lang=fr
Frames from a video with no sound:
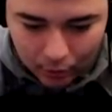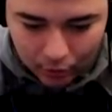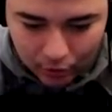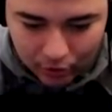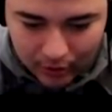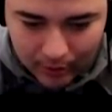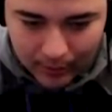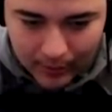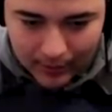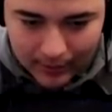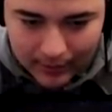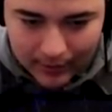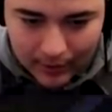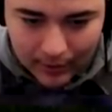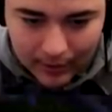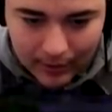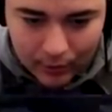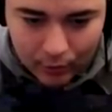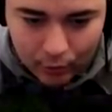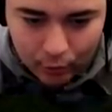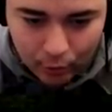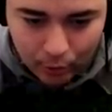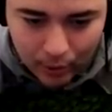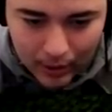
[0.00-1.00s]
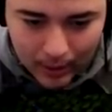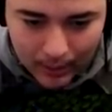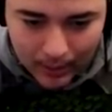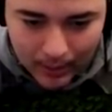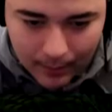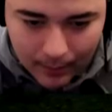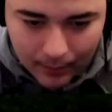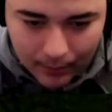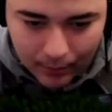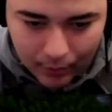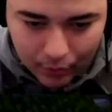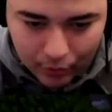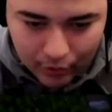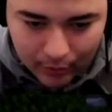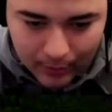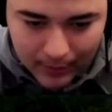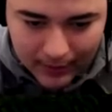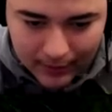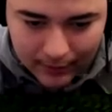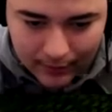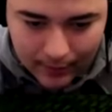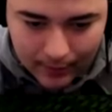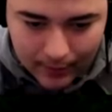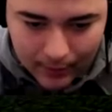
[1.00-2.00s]
je sais pas ce qu'il en est du tout dans la map,
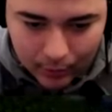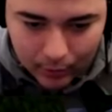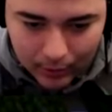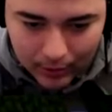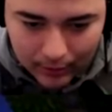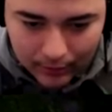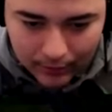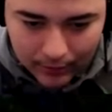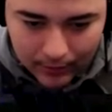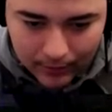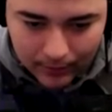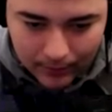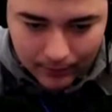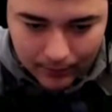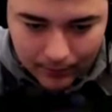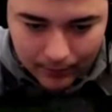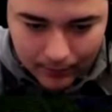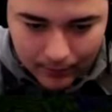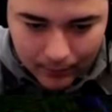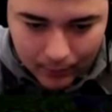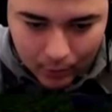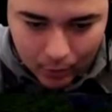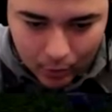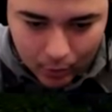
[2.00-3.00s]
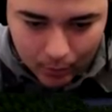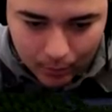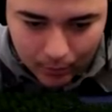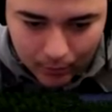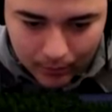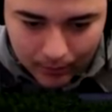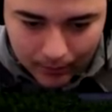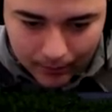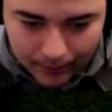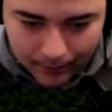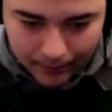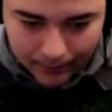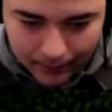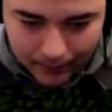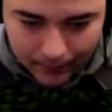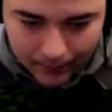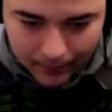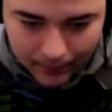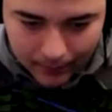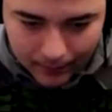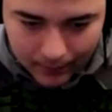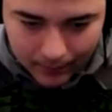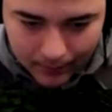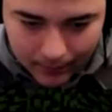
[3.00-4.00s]
j'espère qu'il va bientôt arriver.
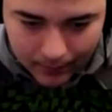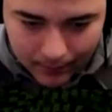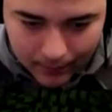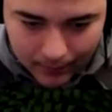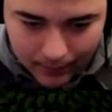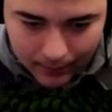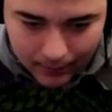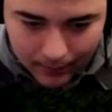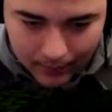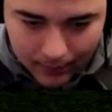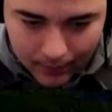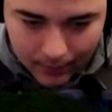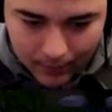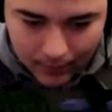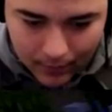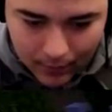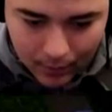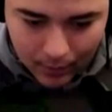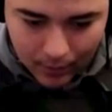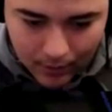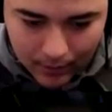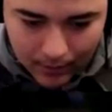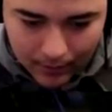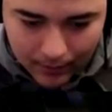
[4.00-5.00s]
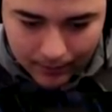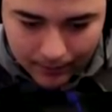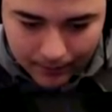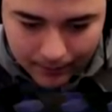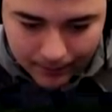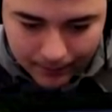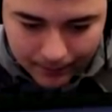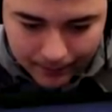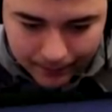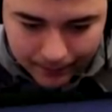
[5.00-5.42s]
J'arrive vers la maison